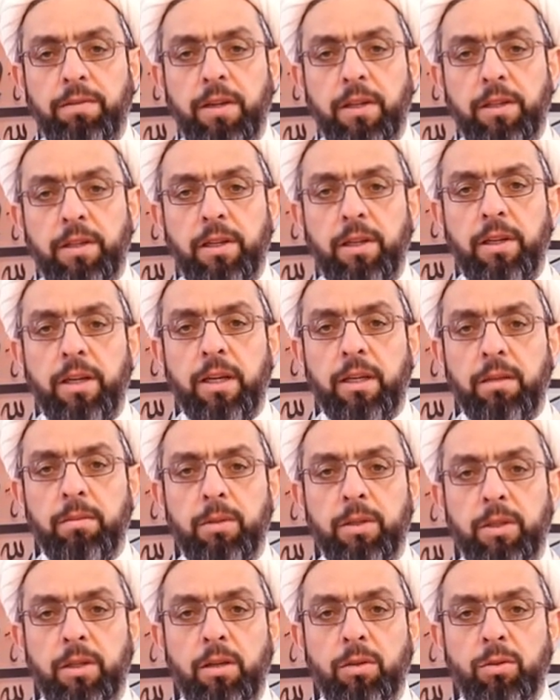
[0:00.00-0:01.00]

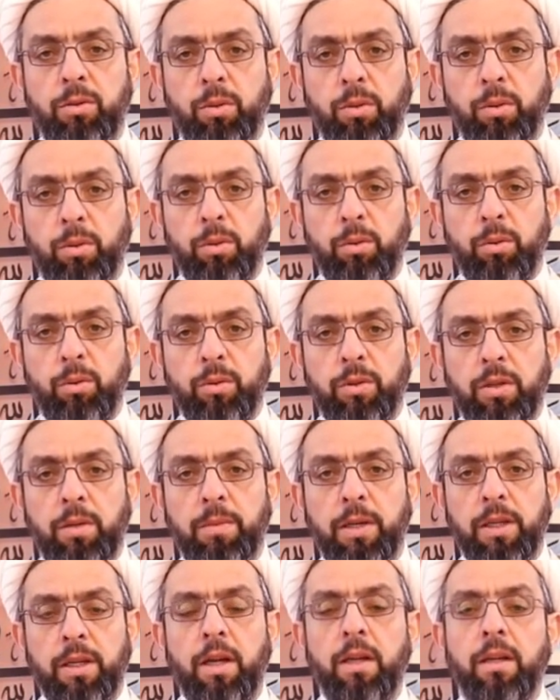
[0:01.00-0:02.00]
fakihlerimize sorulduğu
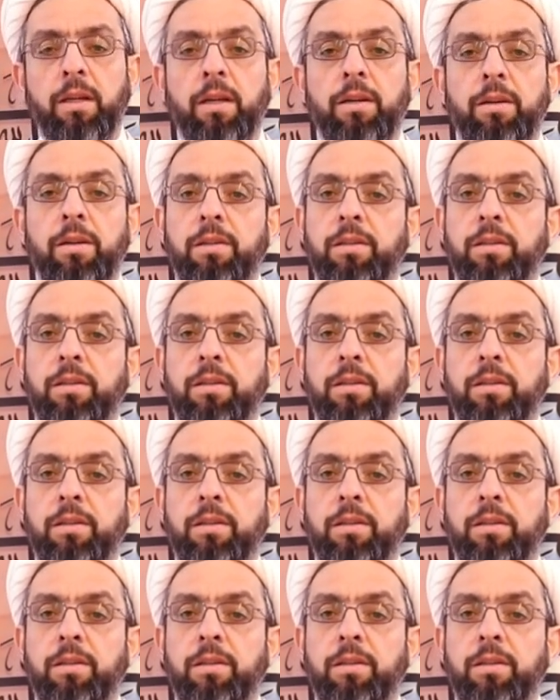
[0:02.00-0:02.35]
zaman Allah